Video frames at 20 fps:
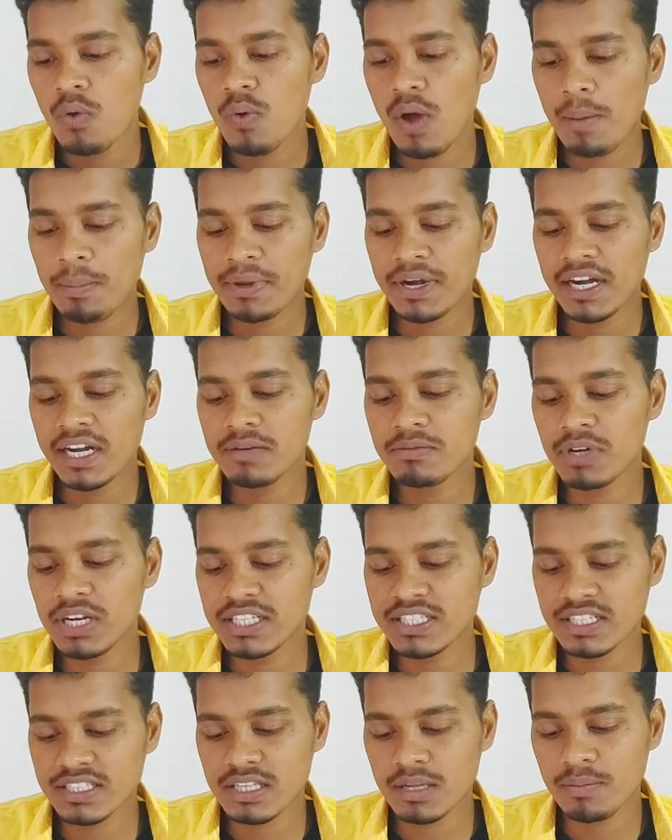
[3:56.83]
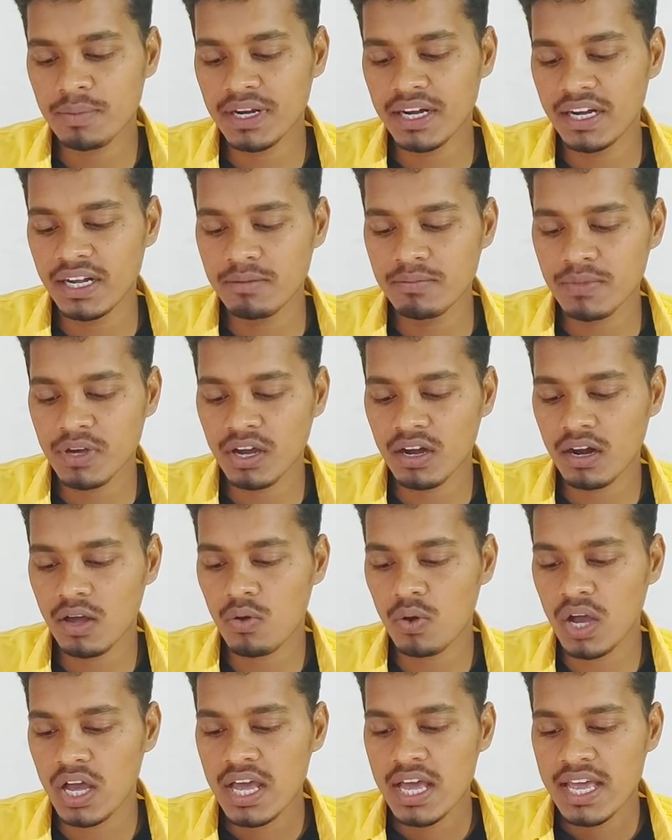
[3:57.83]
वहाँ पे रेडिंग वाले सेक्शन पे रिडीम
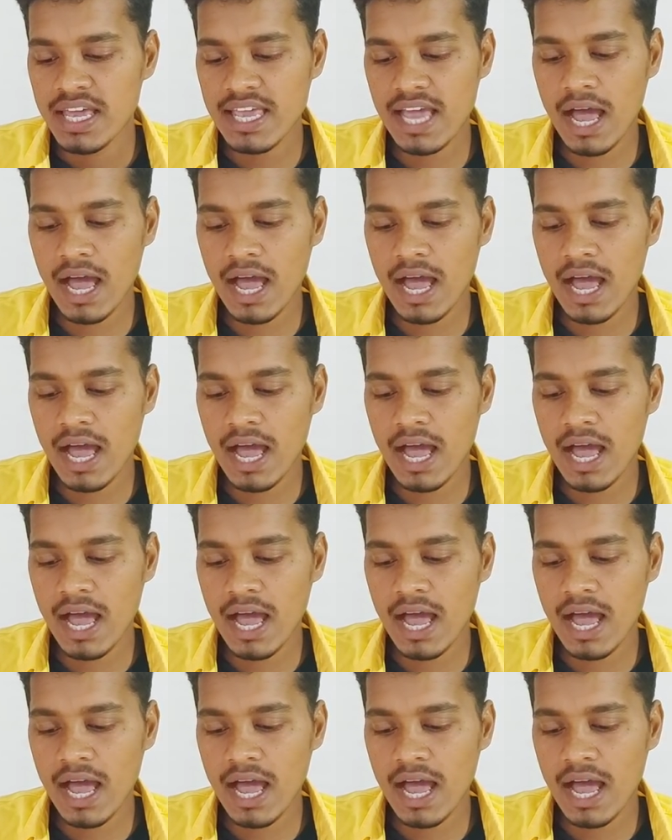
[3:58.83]
करना होगा